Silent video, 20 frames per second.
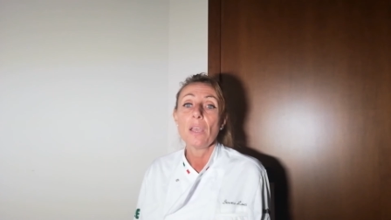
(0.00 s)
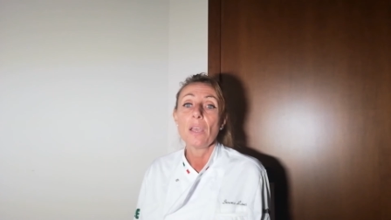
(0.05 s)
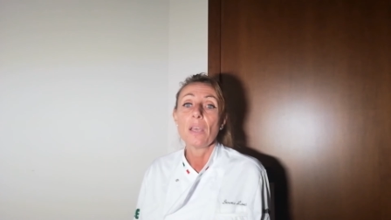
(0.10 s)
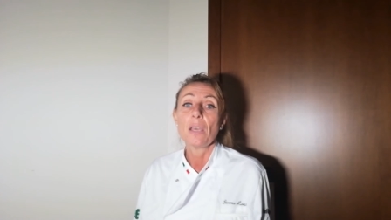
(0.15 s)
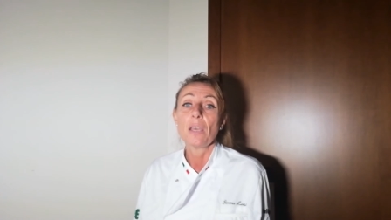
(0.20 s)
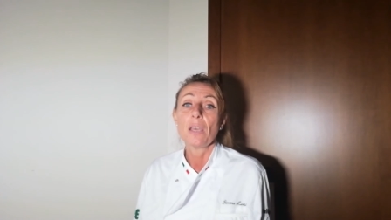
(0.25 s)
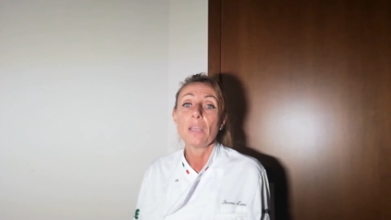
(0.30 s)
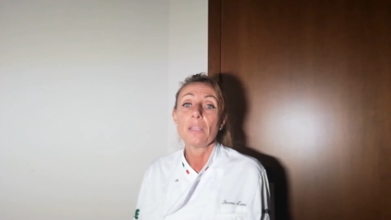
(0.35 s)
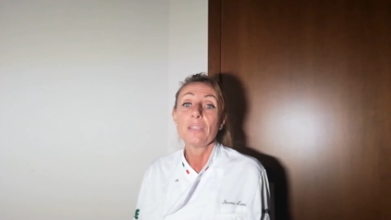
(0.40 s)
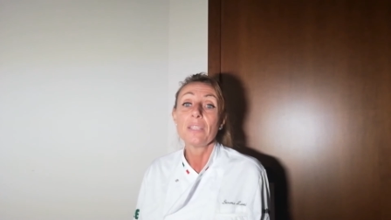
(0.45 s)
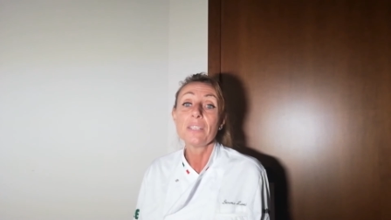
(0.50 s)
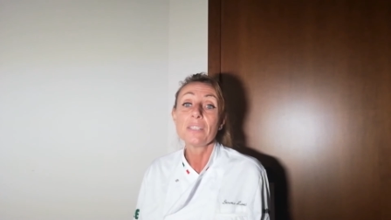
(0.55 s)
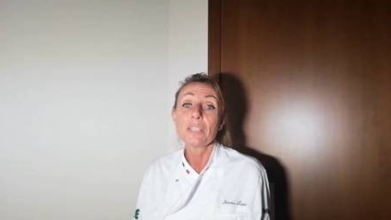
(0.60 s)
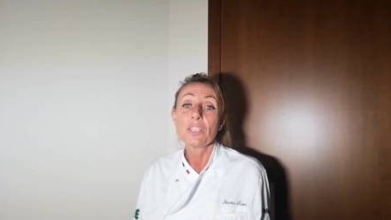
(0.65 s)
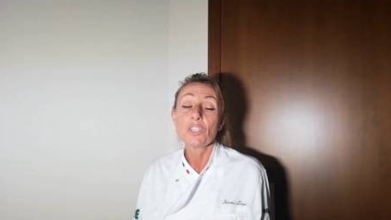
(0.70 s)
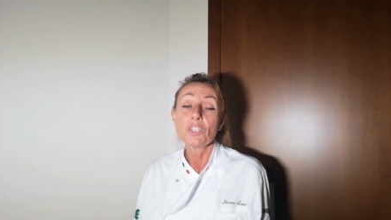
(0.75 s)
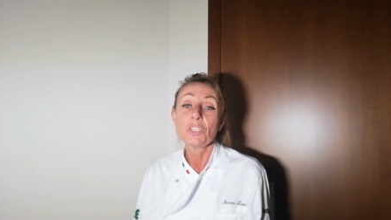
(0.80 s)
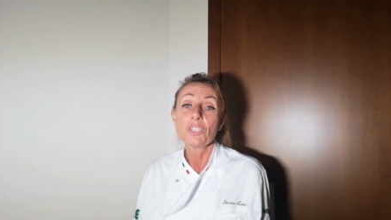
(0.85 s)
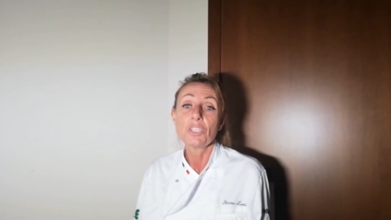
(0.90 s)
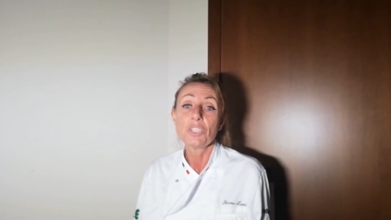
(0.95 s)
eh,
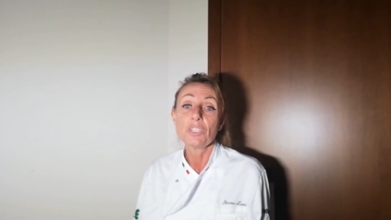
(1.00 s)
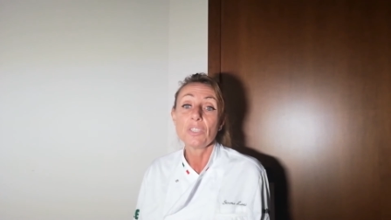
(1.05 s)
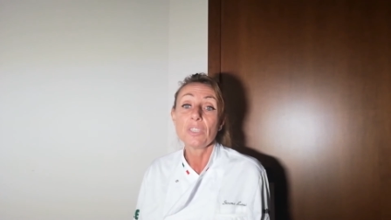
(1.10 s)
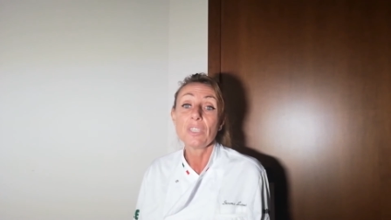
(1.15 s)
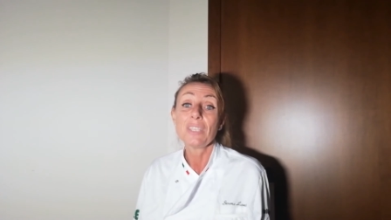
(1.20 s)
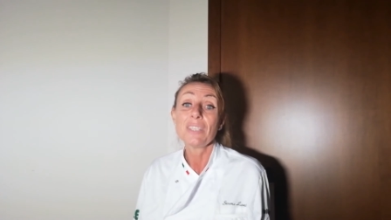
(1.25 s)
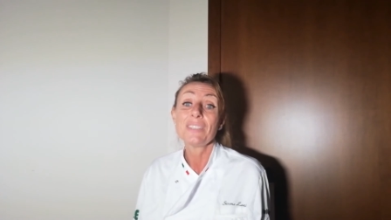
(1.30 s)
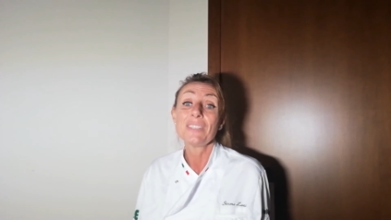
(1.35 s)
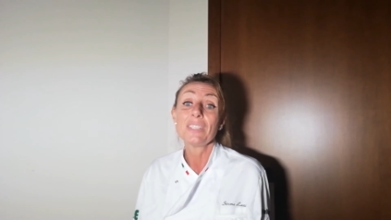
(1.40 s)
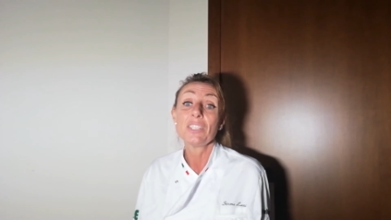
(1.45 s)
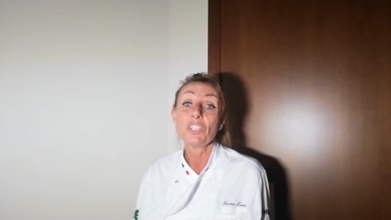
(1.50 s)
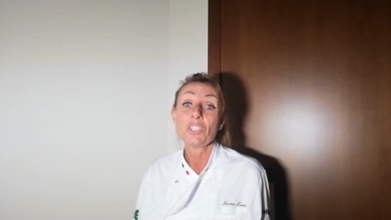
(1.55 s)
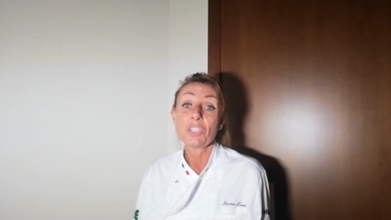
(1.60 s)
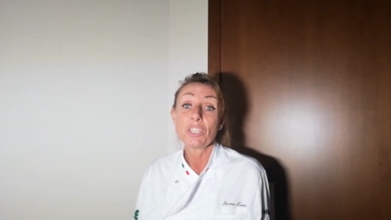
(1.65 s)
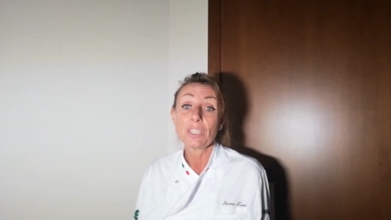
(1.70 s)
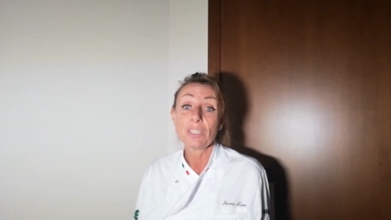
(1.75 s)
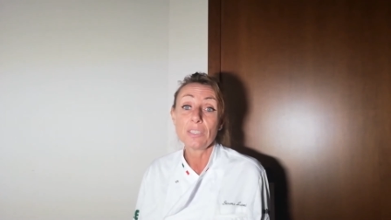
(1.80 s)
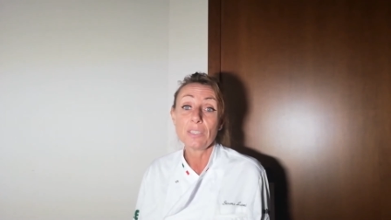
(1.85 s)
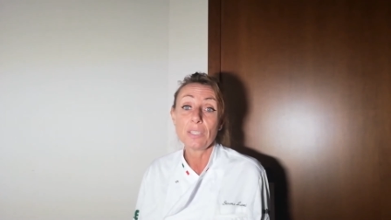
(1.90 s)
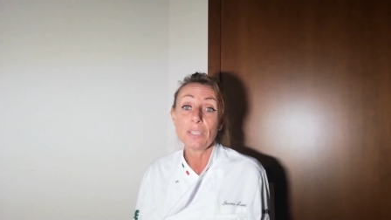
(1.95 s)

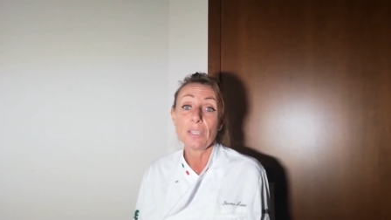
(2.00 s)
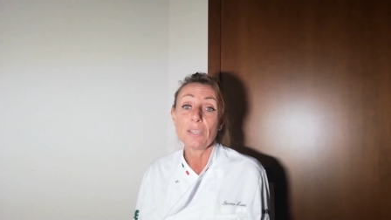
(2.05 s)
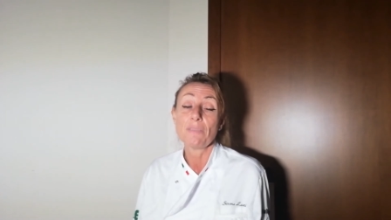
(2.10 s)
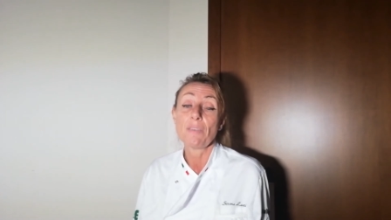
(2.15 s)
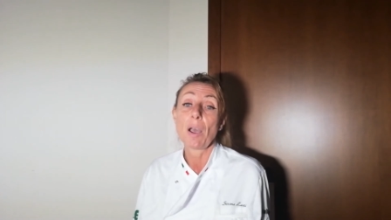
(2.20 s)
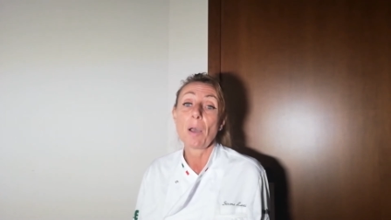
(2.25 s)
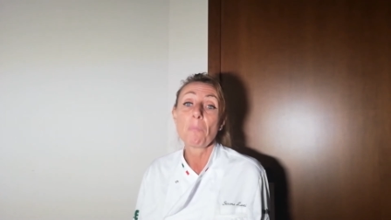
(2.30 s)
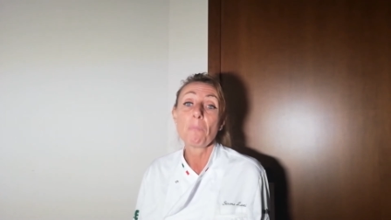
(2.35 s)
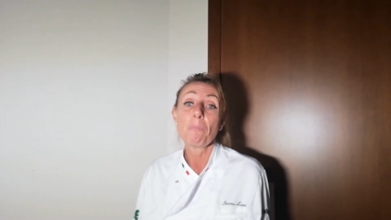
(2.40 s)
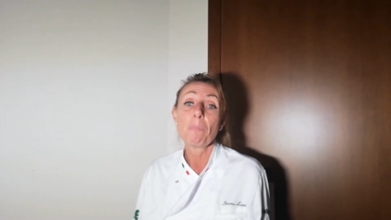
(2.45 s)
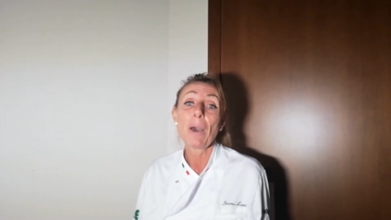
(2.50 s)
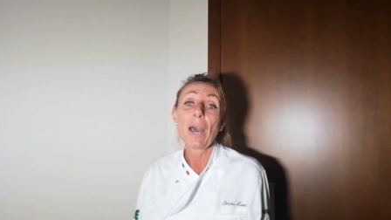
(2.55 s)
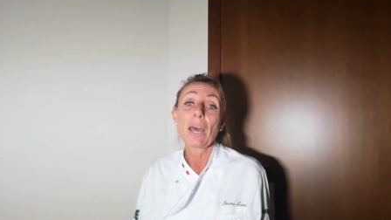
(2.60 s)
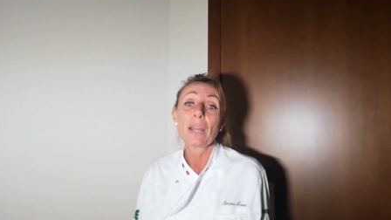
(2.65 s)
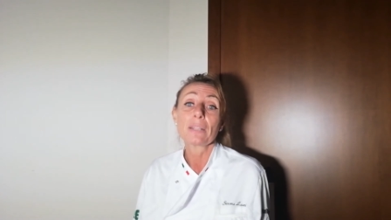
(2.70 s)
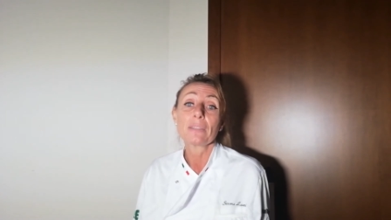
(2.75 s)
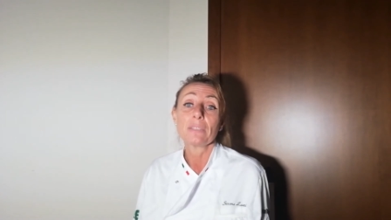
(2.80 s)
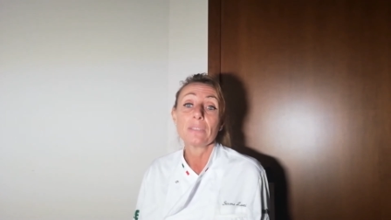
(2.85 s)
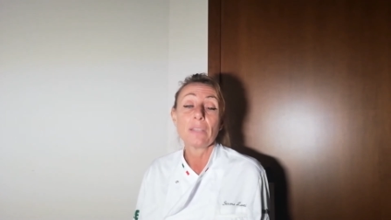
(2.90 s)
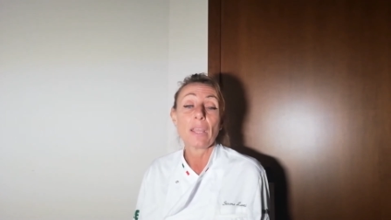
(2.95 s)
disincentiva
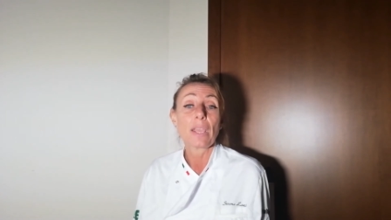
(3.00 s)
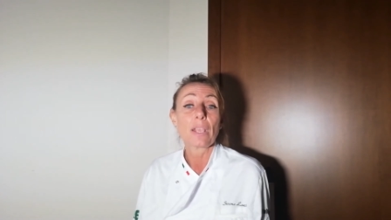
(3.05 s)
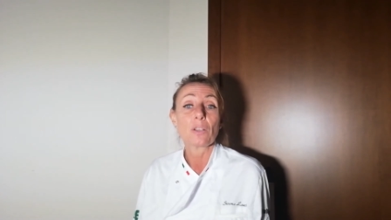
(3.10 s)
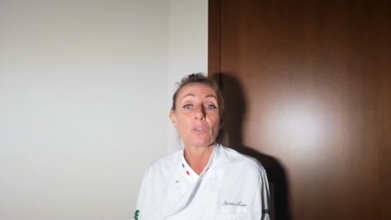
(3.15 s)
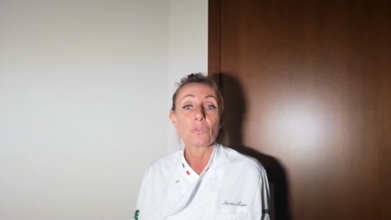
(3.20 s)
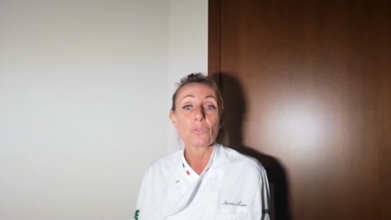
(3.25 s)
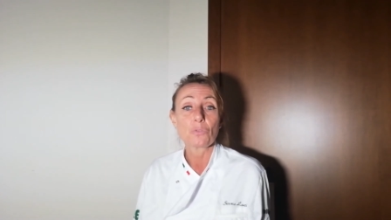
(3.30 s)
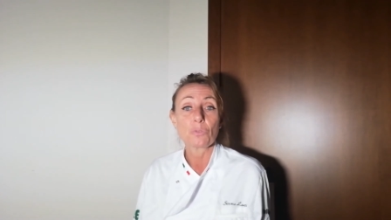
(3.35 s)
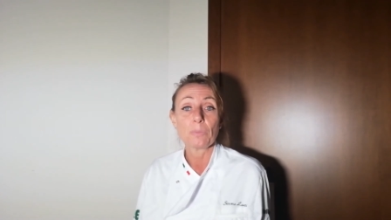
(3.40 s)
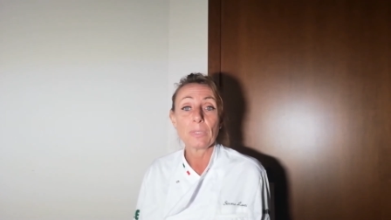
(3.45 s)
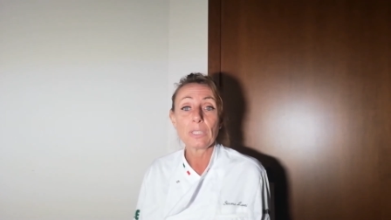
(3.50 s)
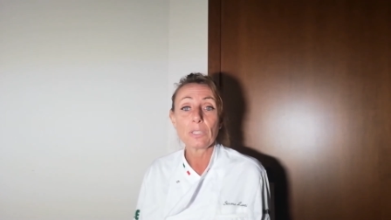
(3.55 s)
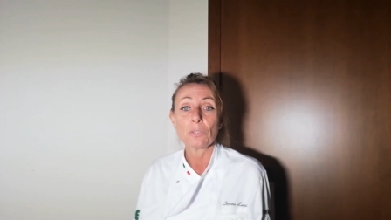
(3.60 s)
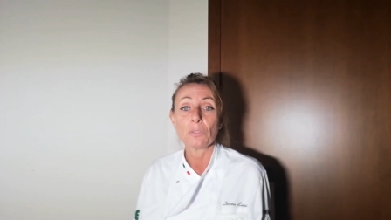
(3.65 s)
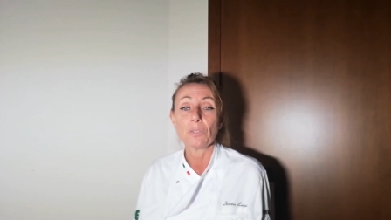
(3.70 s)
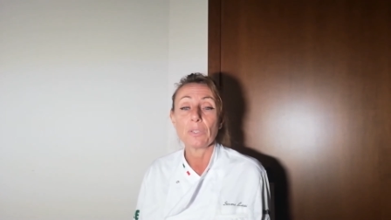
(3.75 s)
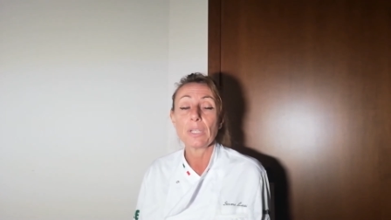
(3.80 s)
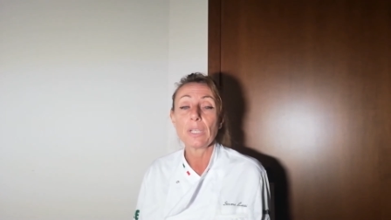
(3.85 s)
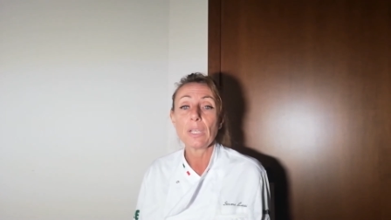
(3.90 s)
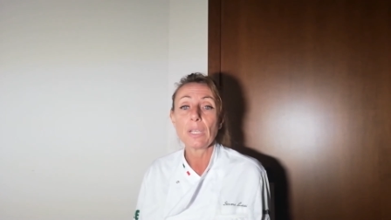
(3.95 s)
parte dei
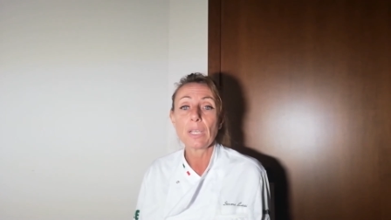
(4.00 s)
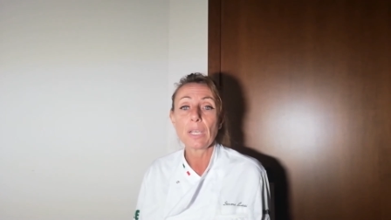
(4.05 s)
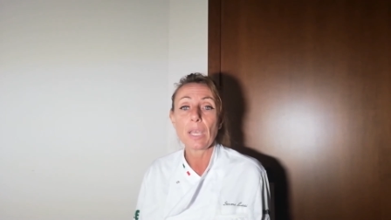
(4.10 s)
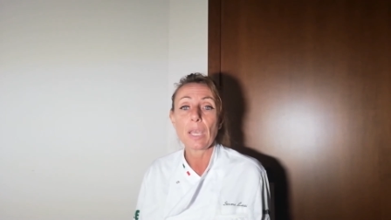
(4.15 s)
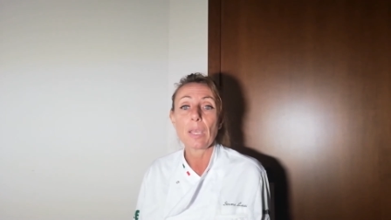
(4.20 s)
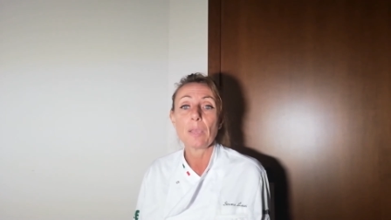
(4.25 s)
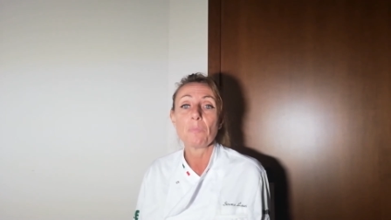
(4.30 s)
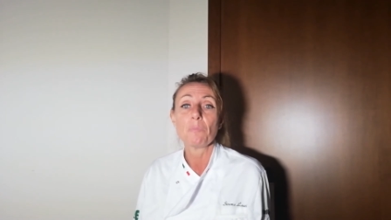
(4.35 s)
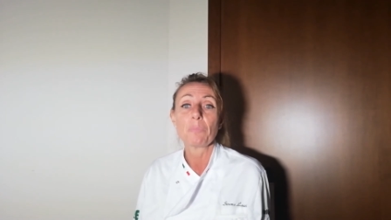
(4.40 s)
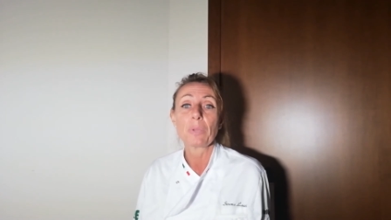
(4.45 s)
consumatori che